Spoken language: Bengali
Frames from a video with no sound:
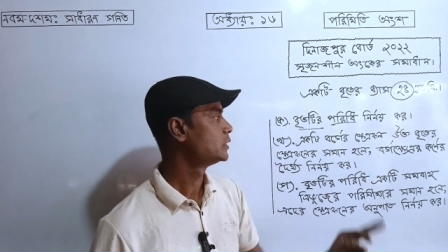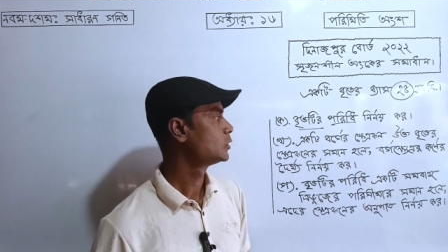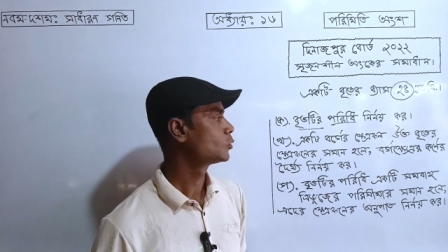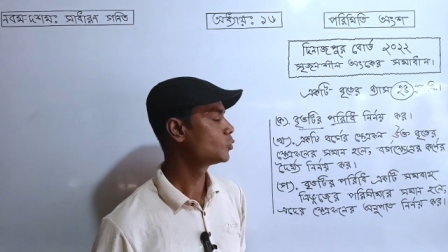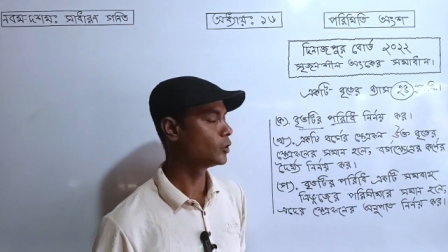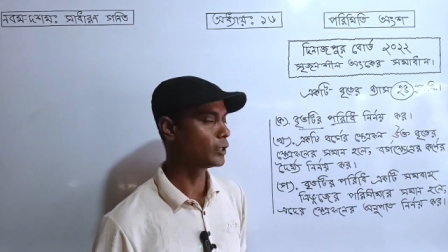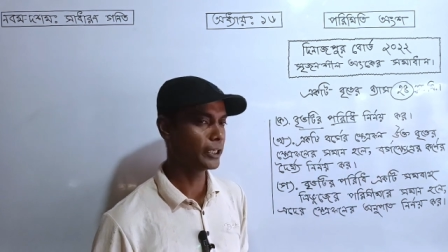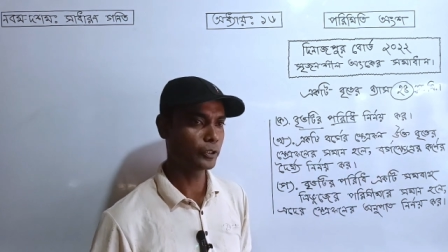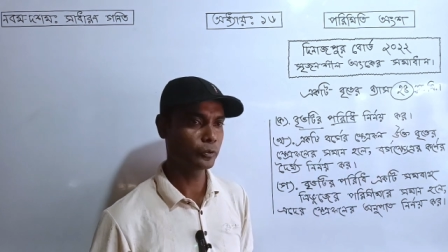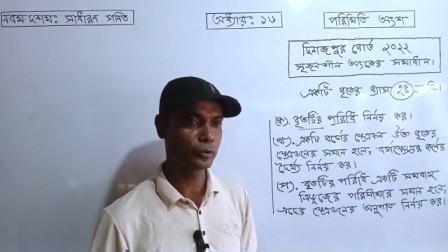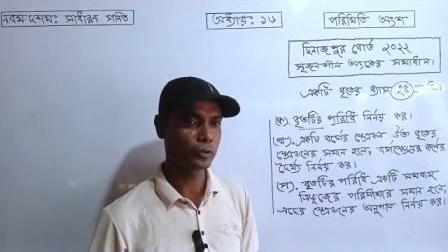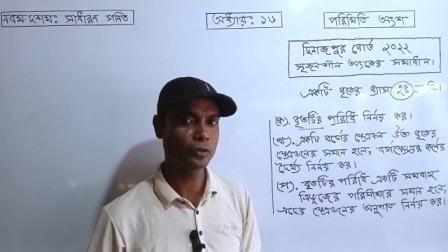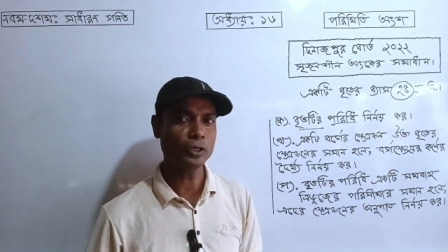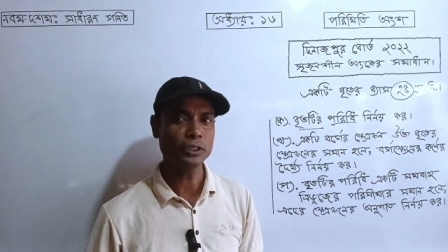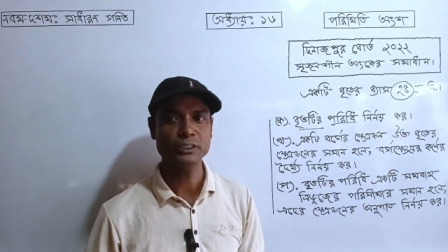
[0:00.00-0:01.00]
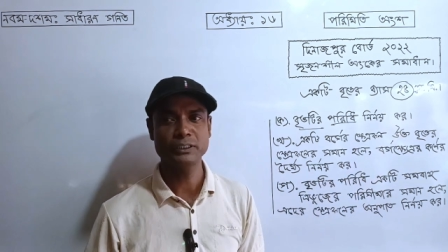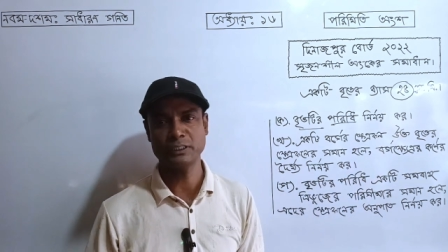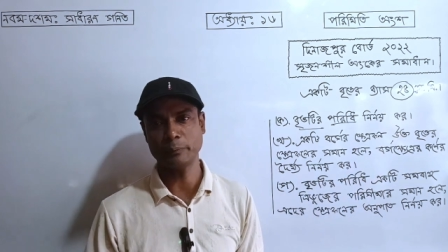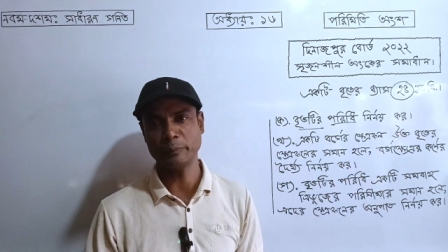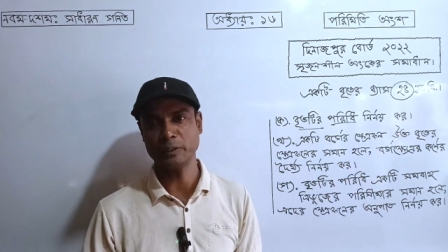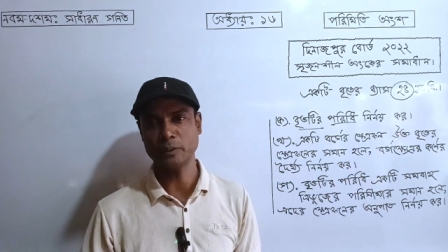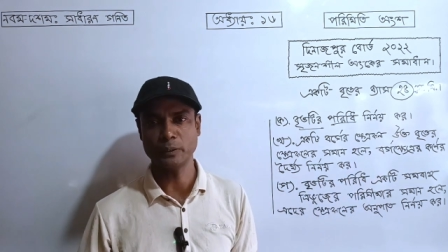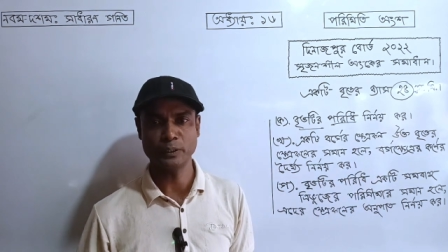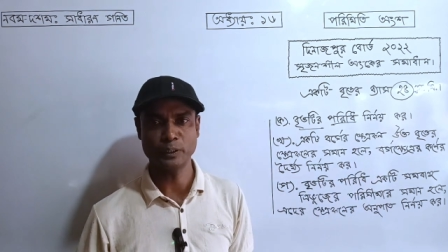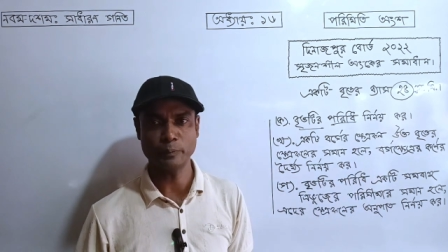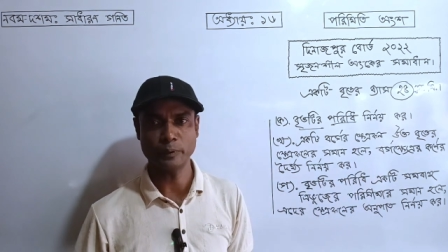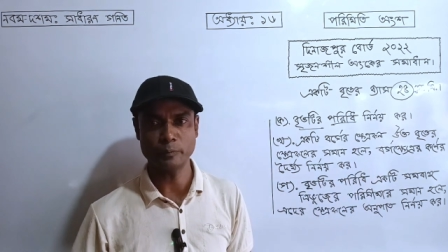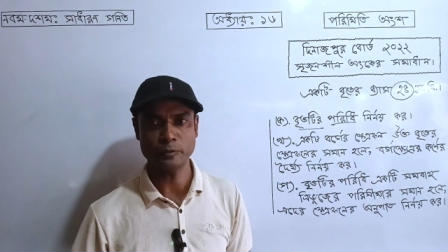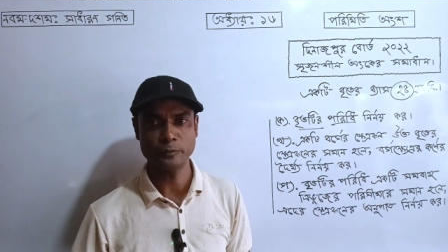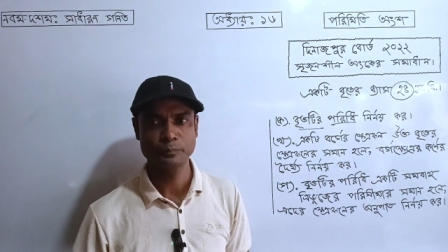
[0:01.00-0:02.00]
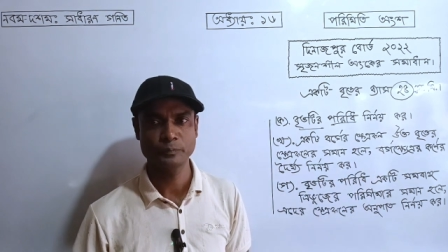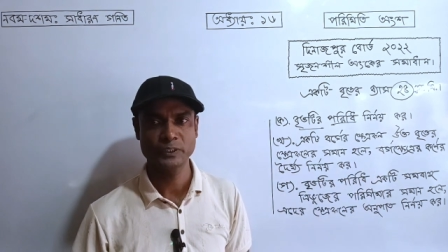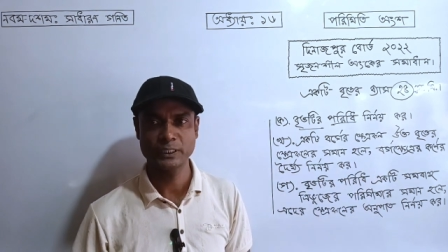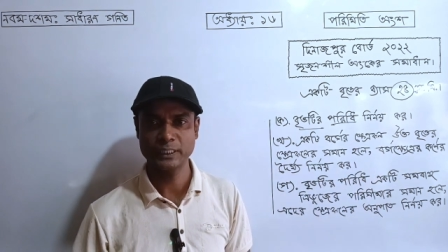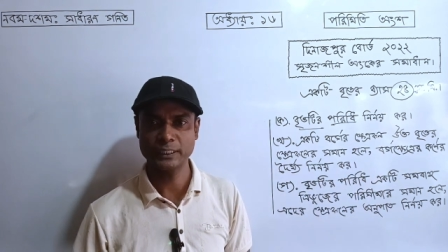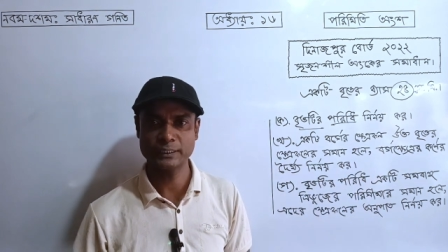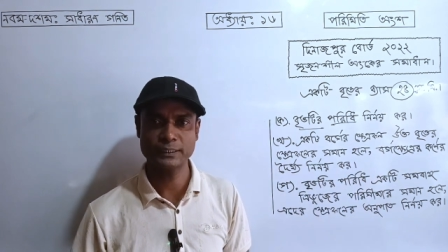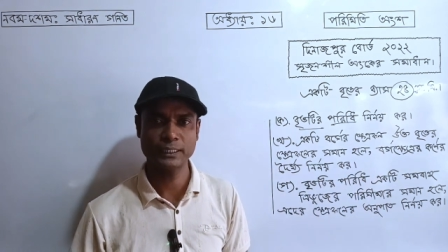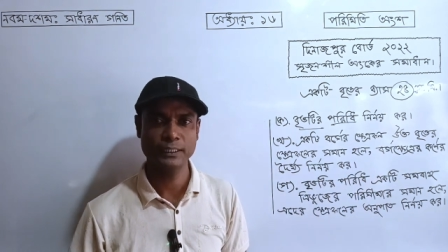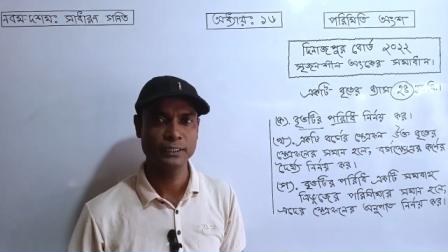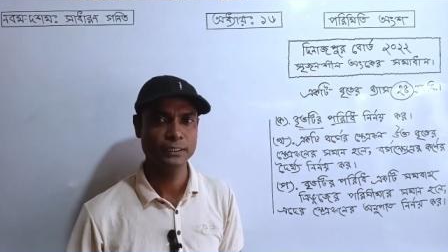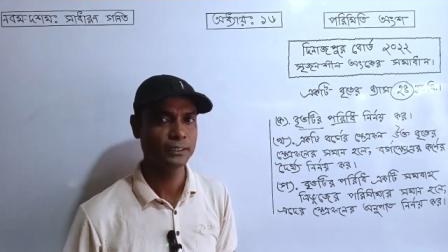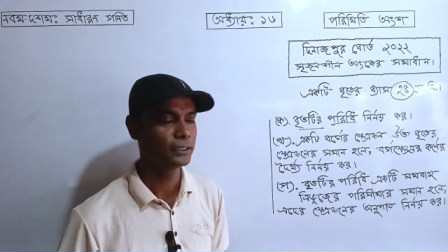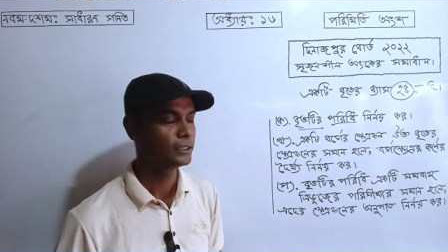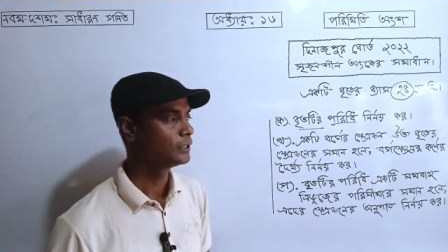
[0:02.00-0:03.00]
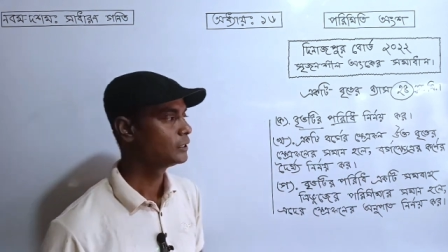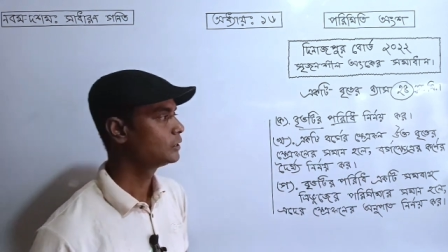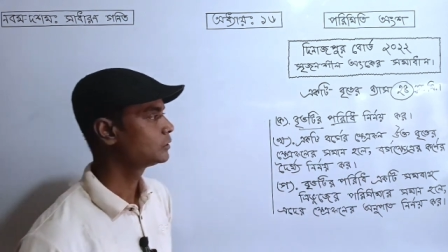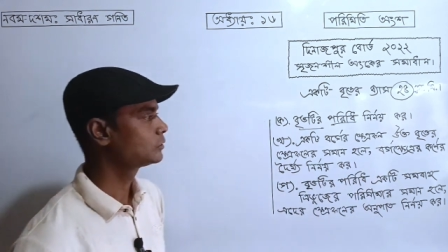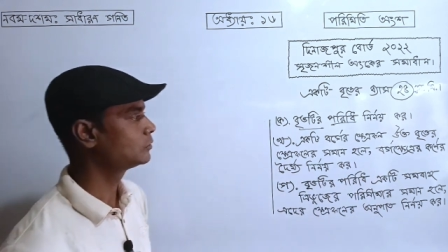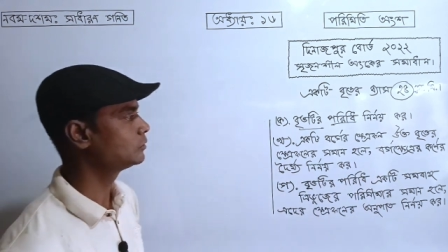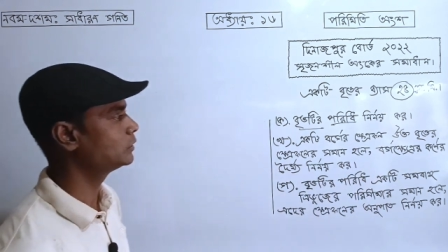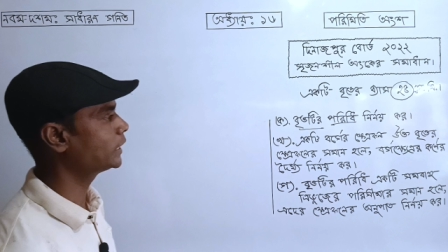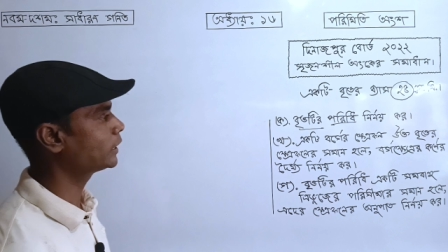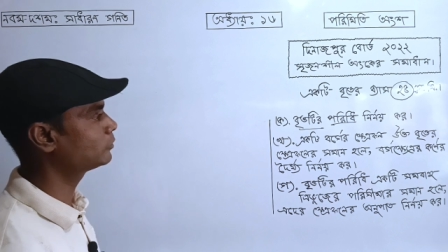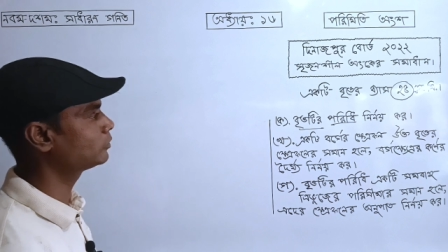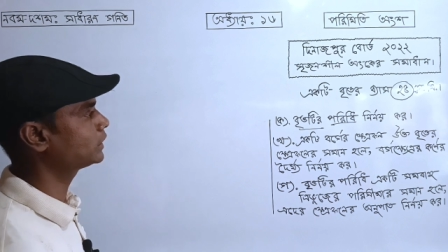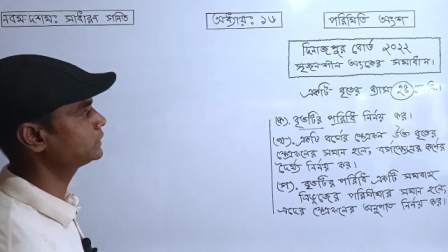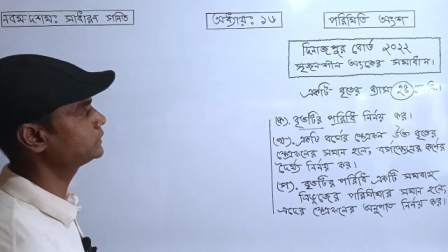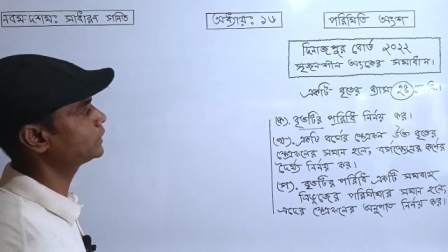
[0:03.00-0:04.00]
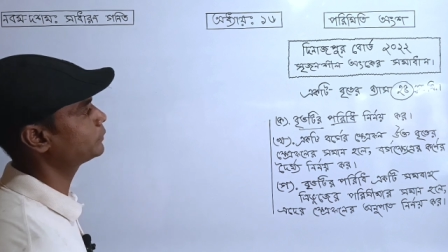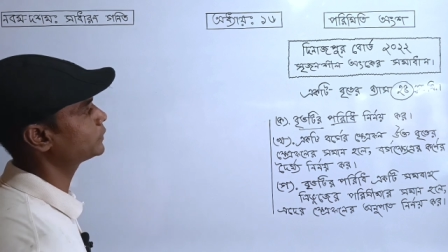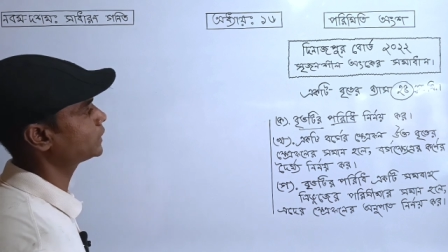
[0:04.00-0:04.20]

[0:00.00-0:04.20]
কণ্ডের দৈর্ঘ্য সেটা বের করে দিতে পারবো ঠিক আছে তো এখন আসি আমরা